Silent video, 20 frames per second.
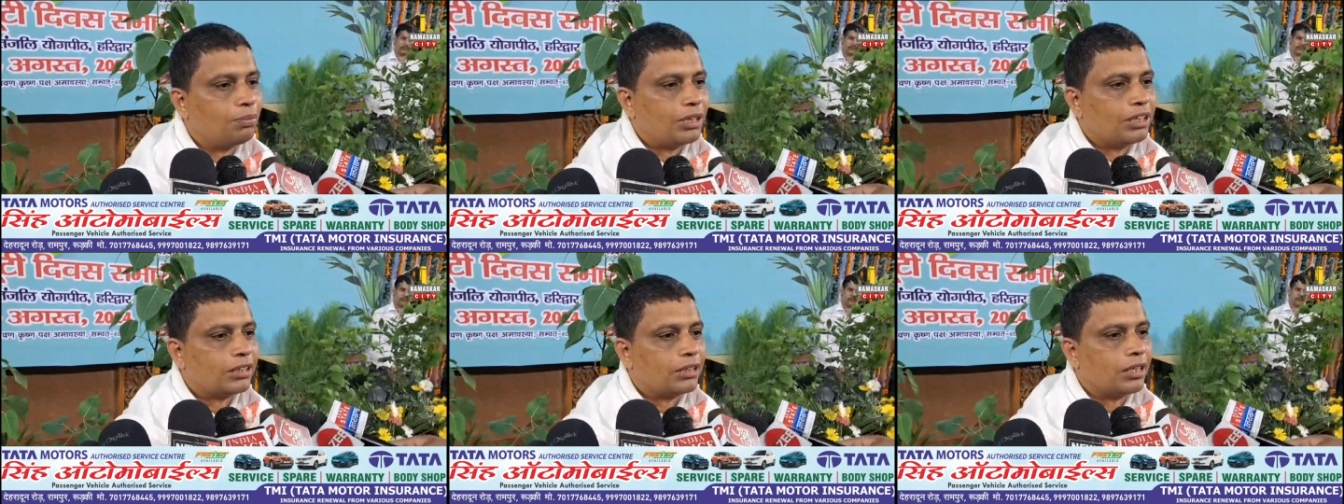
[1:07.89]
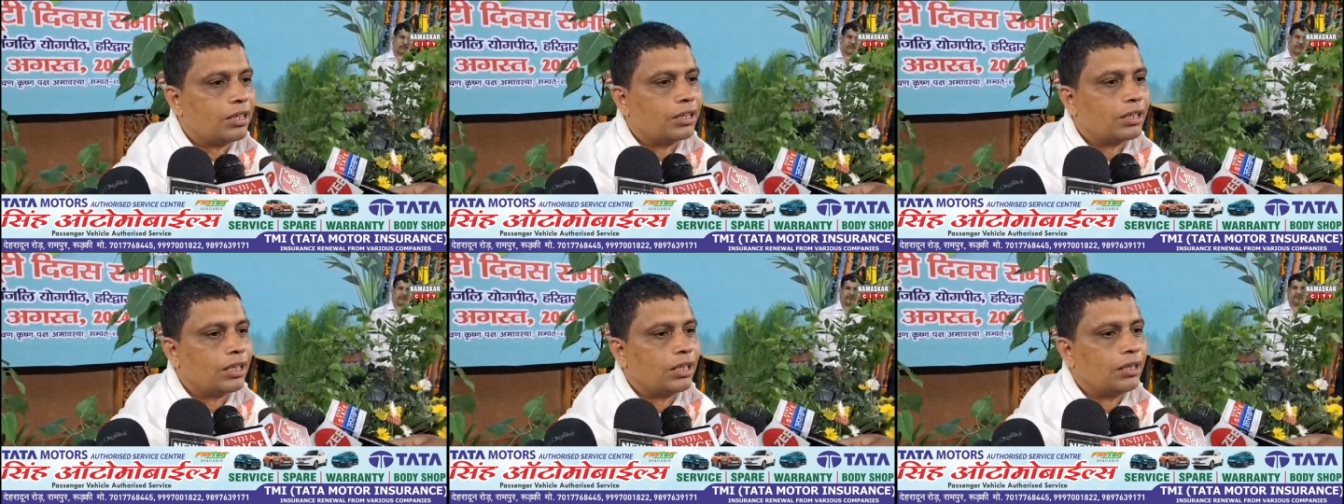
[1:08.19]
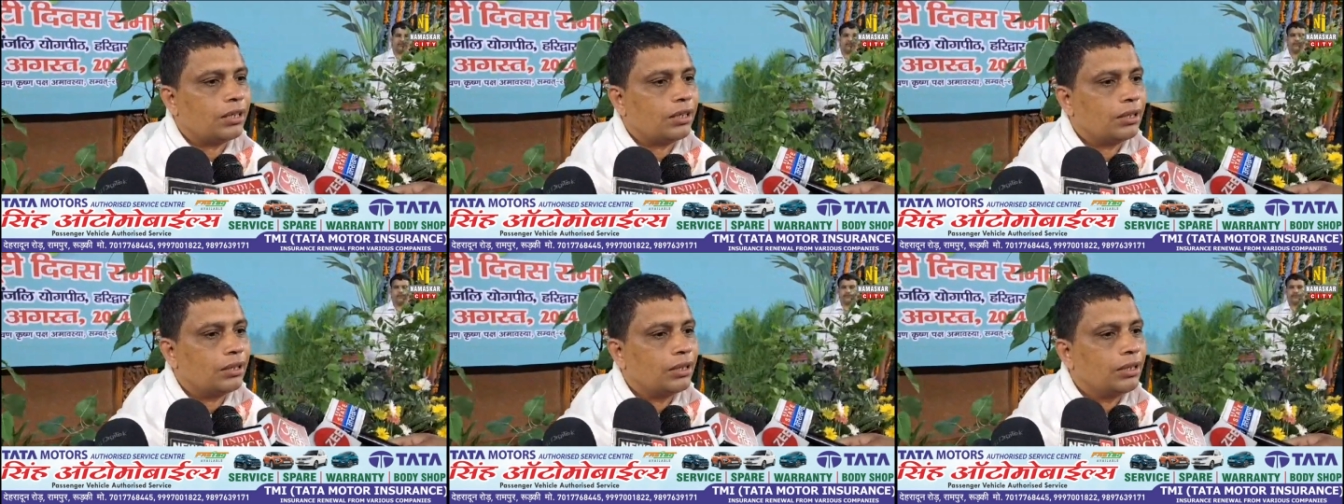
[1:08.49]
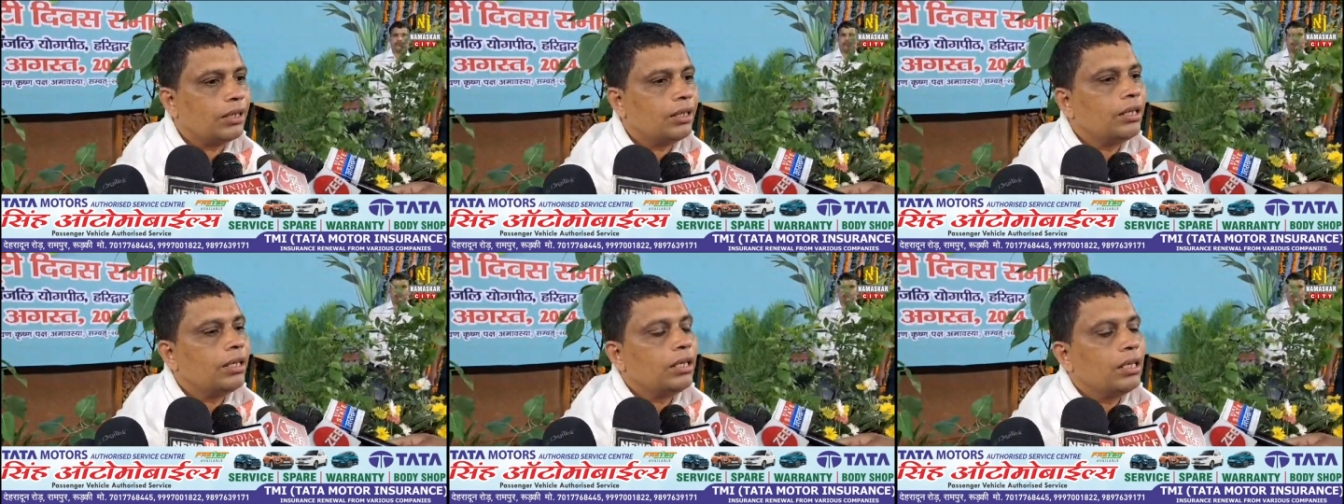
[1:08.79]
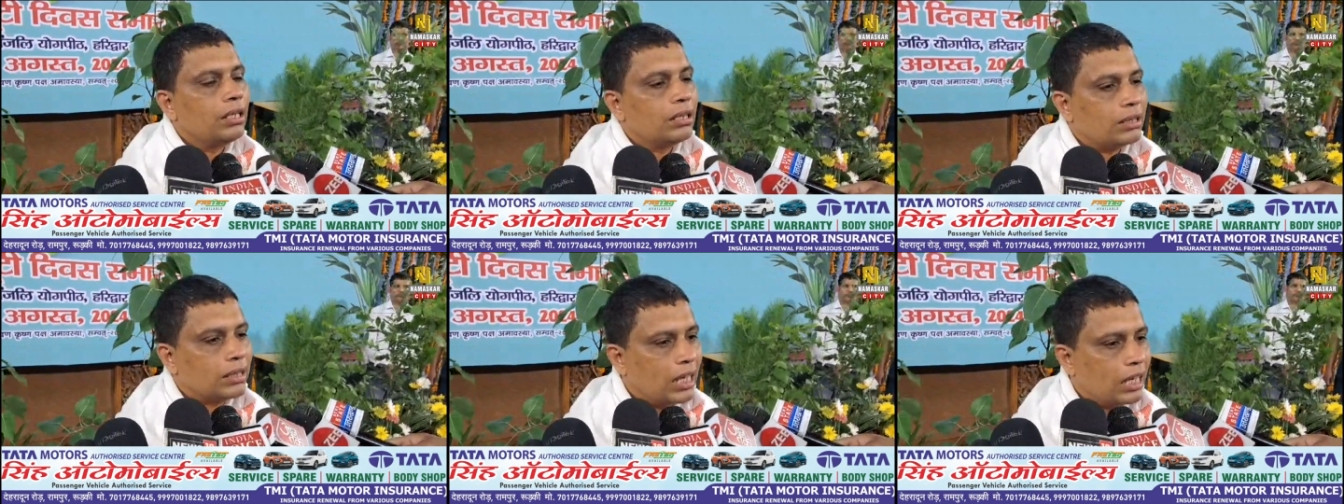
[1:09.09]
पेश करते हैं
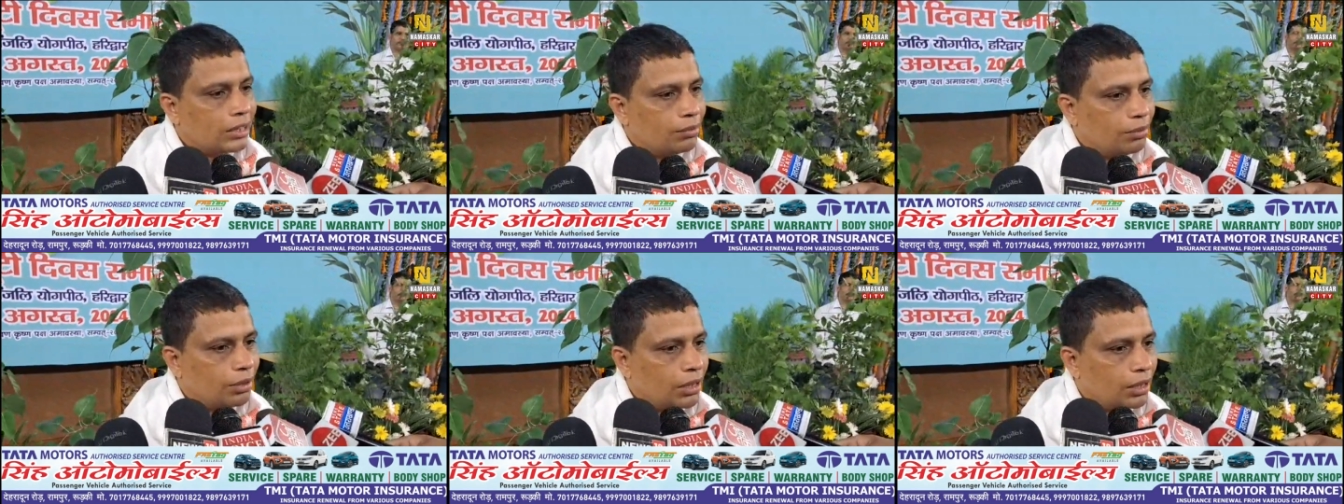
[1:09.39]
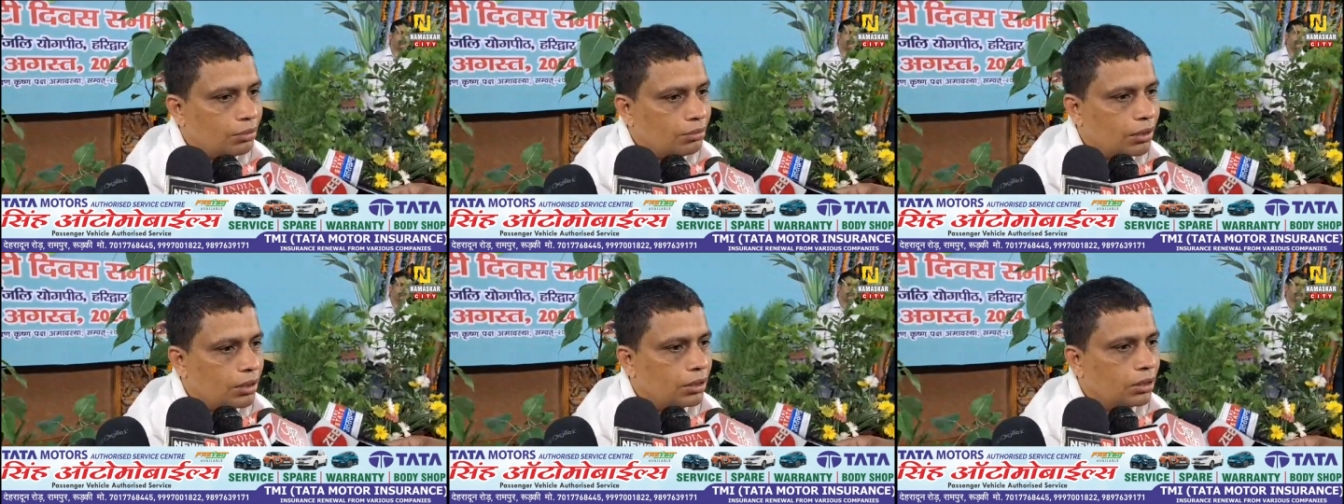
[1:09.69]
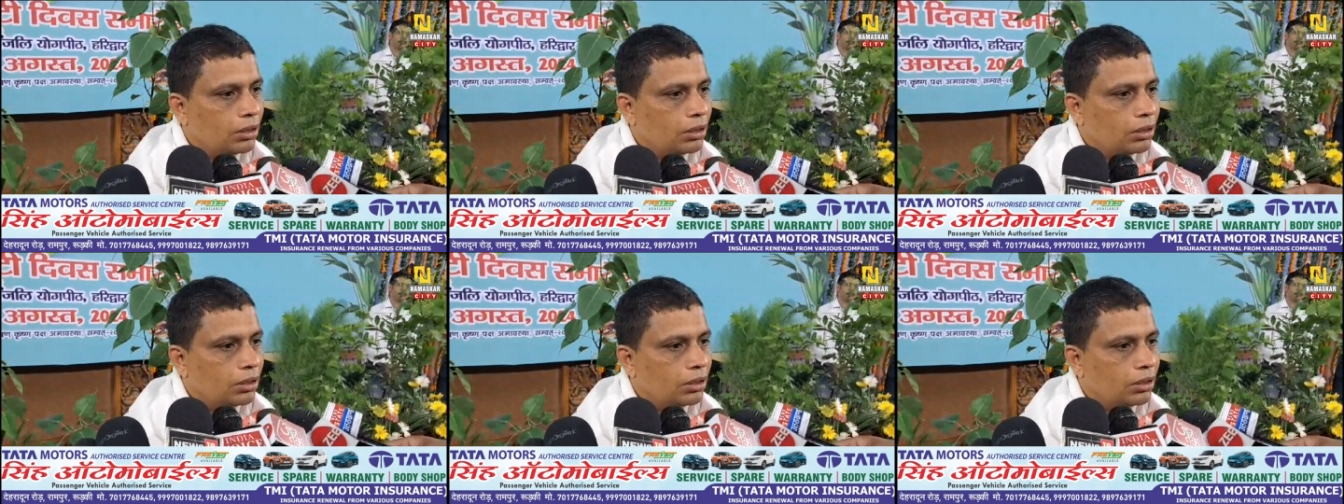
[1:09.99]
साथ में हम